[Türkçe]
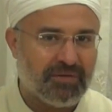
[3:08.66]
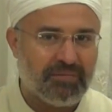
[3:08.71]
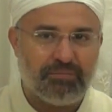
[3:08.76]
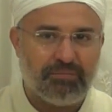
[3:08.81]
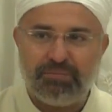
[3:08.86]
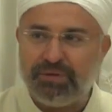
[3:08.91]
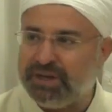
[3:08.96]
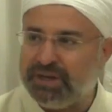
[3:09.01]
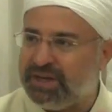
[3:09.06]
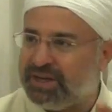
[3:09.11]

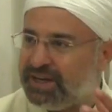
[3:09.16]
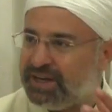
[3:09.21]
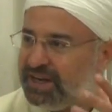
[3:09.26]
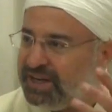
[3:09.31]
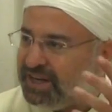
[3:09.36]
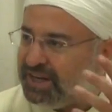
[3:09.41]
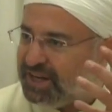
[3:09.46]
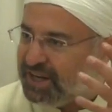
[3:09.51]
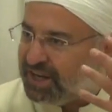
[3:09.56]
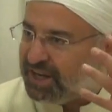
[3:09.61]
bir
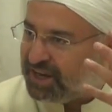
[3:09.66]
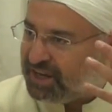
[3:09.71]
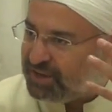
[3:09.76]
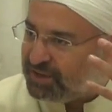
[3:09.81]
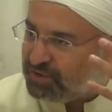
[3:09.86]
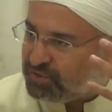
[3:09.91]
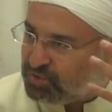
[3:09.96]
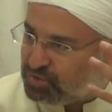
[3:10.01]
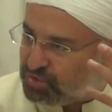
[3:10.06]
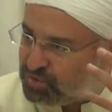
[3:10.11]

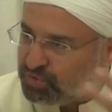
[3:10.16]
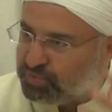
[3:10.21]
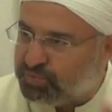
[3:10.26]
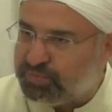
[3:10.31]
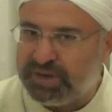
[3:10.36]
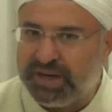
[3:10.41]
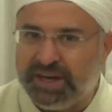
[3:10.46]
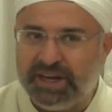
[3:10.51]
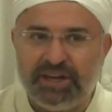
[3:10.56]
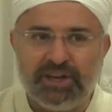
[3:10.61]

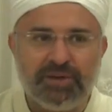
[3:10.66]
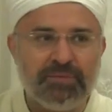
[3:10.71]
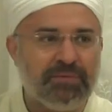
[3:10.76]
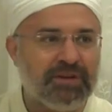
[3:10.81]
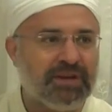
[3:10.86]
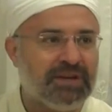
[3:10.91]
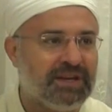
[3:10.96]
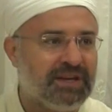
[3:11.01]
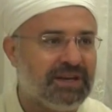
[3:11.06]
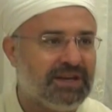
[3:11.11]
zümreyi
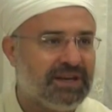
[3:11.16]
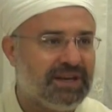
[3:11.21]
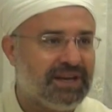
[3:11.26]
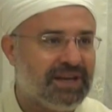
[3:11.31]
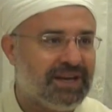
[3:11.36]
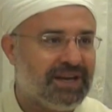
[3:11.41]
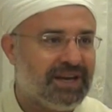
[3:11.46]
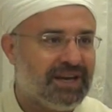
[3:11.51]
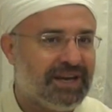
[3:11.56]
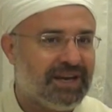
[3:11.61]
mi,
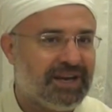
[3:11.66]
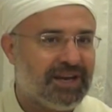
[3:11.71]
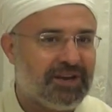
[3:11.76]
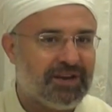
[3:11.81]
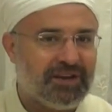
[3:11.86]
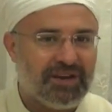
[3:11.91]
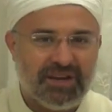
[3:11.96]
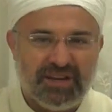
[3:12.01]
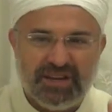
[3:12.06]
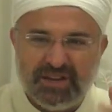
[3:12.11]

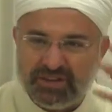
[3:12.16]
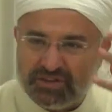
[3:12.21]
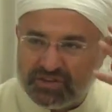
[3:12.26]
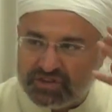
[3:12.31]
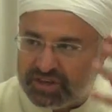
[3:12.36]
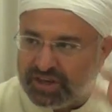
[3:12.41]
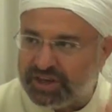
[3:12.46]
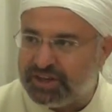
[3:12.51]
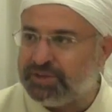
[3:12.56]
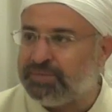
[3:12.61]

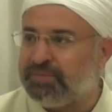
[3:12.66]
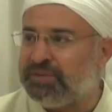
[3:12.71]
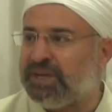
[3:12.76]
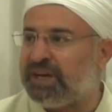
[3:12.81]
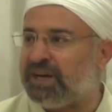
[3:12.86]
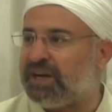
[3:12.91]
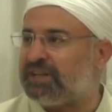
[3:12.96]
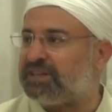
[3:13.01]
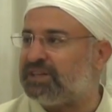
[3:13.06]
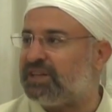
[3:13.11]
insanı mı
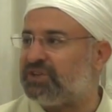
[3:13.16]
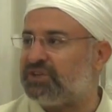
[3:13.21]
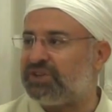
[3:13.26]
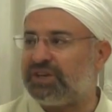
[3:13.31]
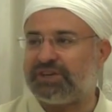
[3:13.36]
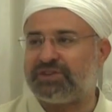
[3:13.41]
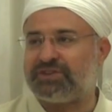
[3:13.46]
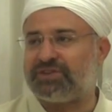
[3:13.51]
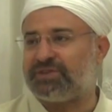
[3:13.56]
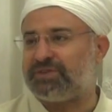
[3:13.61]

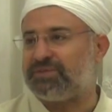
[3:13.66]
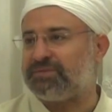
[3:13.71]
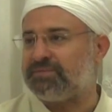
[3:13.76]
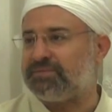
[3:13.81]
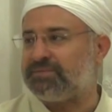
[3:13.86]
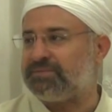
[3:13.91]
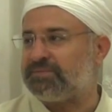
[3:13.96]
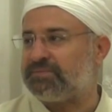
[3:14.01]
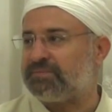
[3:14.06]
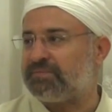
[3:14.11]
yaratacaksın?
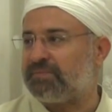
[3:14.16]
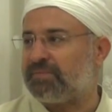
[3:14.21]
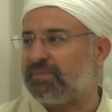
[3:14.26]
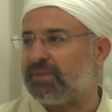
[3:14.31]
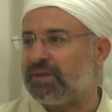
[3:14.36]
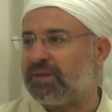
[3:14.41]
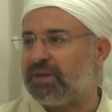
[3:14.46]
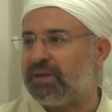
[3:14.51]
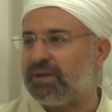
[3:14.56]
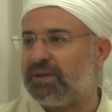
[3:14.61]

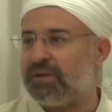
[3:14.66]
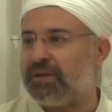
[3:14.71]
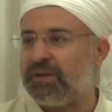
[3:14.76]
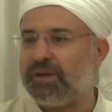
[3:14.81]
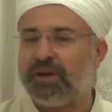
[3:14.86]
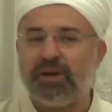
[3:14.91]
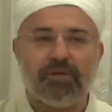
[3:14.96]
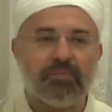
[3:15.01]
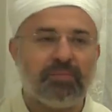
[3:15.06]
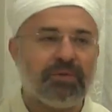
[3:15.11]

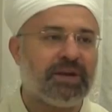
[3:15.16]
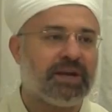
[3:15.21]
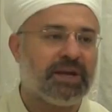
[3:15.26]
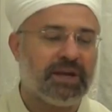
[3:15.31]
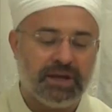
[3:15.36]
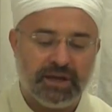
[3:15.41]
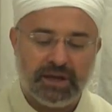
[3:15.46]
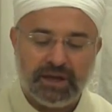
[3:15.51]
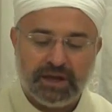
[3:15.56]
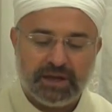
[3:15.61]

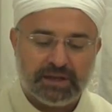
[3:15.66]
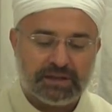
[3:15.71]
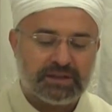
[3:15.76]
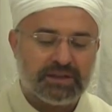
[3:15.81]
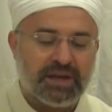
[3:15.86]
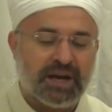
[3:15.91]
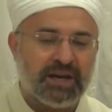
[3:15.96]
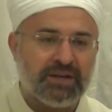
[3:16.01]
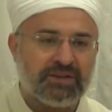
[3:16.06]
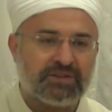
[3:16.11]
Peki
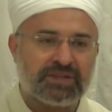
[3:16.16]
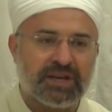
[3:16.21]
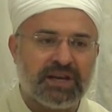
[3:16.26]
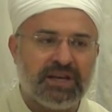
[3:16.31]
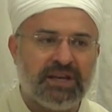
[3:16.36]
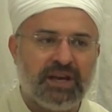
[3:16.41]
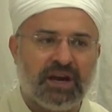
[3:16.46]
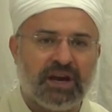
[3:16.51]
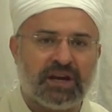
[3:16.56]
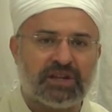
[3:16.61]
daha insan
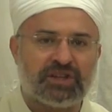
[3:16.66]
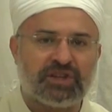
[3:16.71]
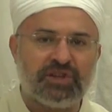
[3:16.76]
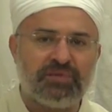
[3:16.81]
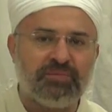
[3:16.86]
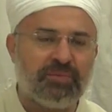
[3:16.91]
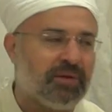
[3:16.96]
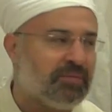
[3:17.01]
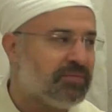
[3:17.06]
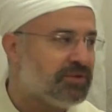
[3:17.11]

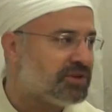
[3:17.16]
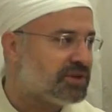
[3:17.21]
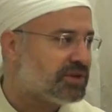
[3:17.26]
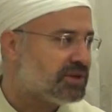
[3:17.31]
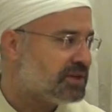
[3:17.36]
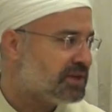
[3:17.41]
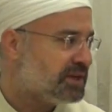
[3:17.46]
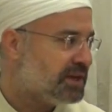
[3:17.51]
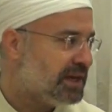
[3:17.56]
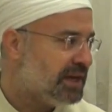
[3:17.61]
yaratılmamış.
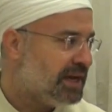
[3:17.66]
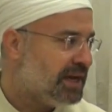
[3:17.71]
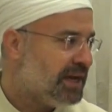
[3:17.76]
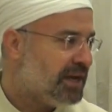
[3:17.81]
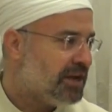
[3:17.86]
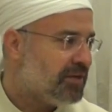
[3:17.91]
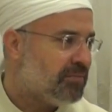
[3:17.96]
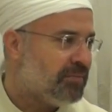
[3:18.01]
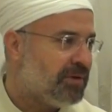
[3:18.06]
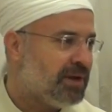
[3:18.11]

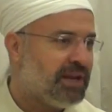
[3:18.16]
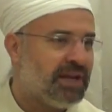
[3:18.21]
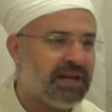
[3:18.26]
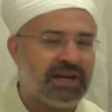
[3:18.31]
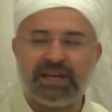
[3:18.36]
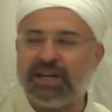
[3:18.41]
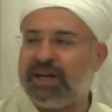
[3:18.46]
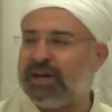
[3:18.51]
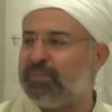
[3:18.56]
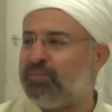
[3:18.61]

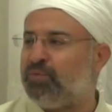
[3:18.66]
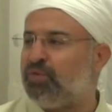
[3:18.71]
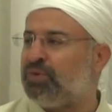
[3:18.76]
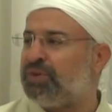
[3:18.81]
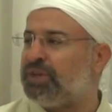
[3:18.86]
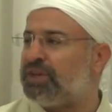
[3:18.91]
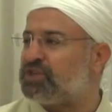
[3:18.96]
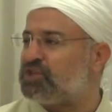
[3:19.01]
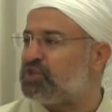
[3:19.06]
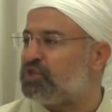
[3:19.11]
Melekler
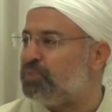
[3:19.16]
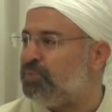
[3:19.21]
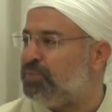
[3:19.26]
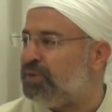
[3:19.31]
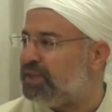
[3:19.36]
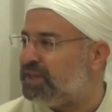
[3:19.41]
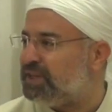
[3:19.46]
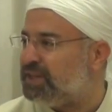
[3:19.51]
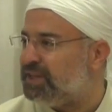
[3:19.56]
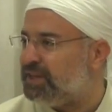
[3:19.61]
bunu nasıl
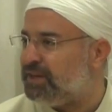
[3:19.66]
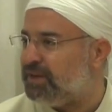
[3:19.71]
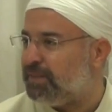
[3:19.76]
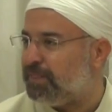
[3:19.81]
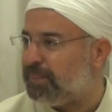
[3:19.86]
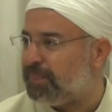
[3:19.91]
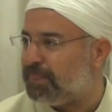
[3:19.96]
bildi?